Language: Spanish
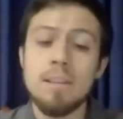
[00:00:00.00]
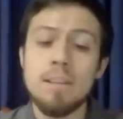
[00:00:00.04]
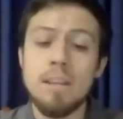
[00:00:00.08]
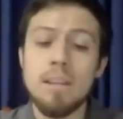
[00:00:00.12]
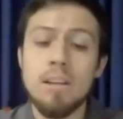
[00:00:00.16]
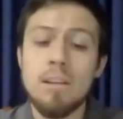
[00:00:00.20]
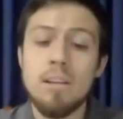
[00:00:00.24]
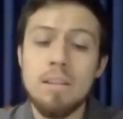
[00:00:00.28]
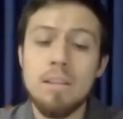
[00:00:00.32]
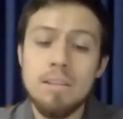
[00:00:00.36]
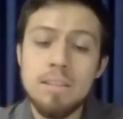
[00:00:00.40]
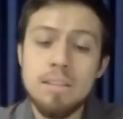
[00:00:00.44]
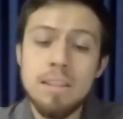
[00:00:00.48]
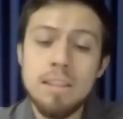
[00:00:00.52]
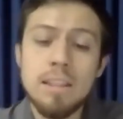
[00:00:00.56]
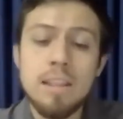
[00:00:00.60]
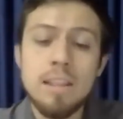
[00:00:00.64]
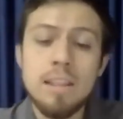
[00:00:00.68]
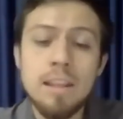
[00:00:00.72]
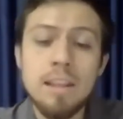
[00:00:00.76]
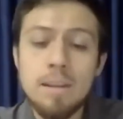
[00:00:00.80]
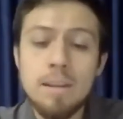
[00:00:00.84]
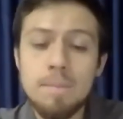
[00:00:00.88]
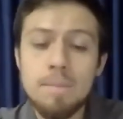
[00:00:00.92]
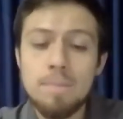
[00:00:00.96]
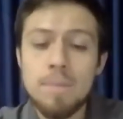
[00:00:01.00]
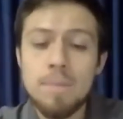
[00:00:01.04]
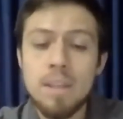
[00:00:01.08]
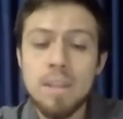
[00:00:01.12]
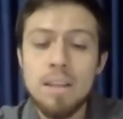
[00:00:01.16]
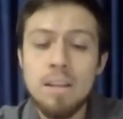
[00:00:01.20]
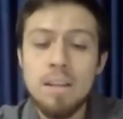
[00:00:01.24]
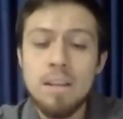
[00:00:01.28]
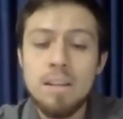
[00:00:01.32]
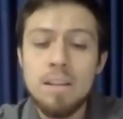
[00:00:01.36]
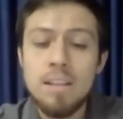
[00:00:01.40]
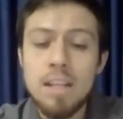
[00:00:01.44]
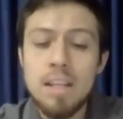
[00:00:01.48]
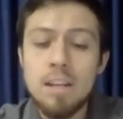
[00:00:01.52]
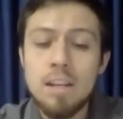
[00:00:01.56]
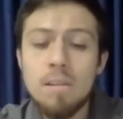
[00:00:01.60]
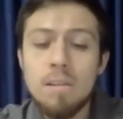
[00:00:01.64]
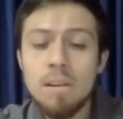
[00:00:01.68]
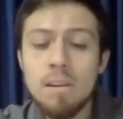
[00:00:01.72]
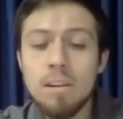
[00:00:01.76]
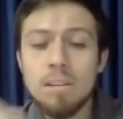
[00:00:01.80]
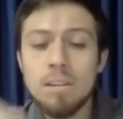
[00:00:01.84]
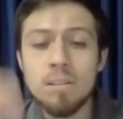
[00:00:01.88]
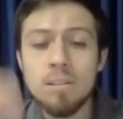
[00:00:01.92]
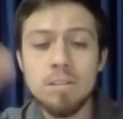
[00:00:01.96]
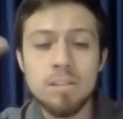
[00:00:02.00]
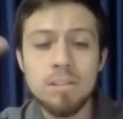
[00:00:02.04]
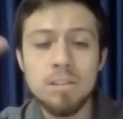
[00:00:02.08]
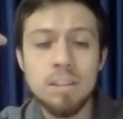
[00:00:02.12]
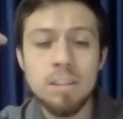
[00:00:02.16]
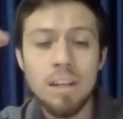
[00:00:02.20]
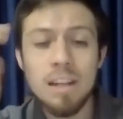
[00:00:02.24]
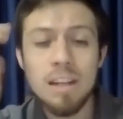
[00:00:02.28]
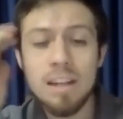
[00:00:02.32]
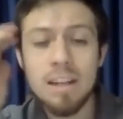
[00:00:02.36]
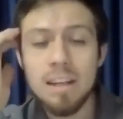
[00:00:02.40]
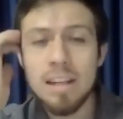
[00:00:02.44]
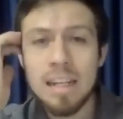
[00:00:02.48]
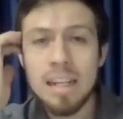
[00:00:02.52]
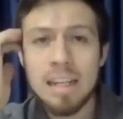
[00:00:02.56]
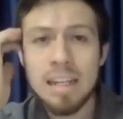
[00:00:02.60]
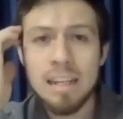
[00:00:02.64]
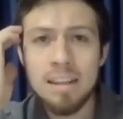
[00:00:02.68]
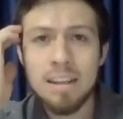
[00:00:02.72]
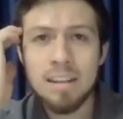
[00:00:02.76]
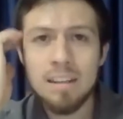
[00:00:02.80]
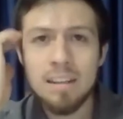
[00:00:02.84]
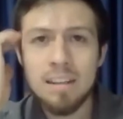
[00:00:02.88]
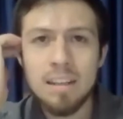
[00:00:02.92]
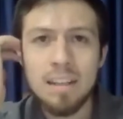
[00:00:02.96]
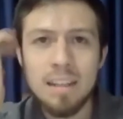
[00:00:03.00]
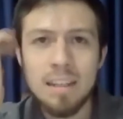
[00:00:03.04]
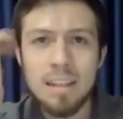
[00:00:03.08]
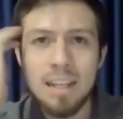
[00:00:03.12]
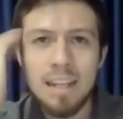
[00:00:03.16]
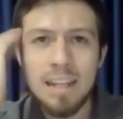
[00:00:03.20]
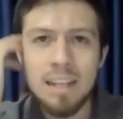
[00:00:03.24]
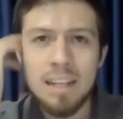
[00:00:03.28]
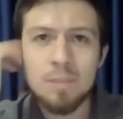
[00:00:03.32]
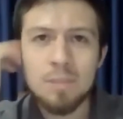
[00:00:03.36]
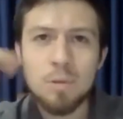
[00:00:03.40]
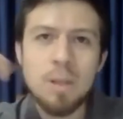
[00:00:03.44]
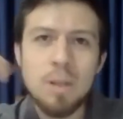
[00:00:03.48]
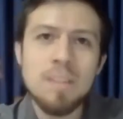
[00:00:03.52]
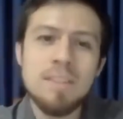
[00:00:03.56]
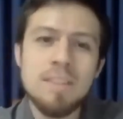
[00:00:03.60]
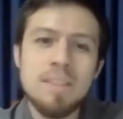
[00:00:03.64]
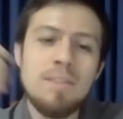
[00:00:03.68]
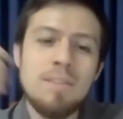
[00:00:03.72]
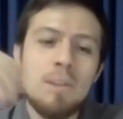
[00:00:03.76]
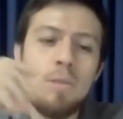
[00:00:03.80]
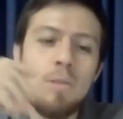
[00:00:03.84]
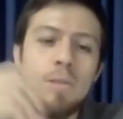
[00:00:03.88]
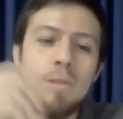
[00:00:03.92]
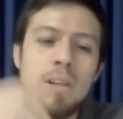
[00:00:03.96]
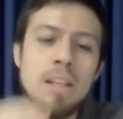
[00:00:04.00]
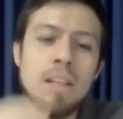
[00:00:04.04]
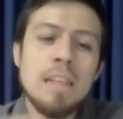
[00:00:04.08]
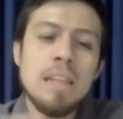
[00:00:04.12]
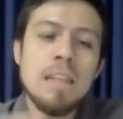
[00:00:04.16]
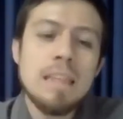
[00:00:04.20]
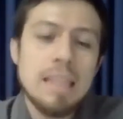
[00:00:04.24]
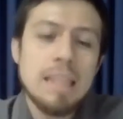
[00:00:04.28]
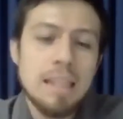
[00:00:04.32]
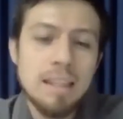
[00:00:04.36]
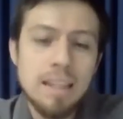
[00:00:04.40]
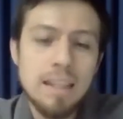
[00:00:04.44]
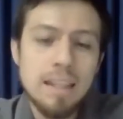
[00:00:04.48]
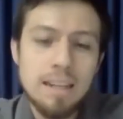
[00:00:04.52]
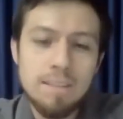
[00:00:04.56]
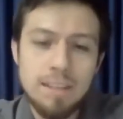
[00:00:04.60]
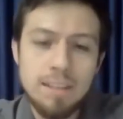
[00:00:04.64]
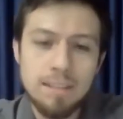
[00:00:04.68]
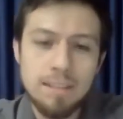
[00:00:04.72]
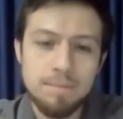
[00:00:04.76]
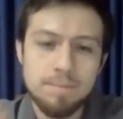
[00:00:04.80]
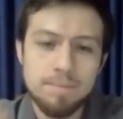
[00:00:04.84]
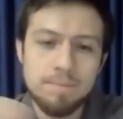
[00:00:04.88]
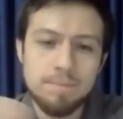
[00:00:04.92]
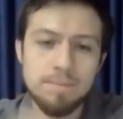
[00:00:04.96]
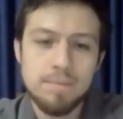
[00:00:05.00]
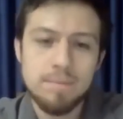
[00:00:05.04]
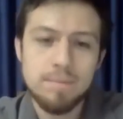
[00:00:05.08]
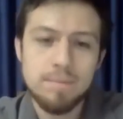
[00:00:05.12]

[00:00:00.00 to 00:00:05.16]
que nos dice que Jacob reconoció la, naturaleza fraudulenta de Labán.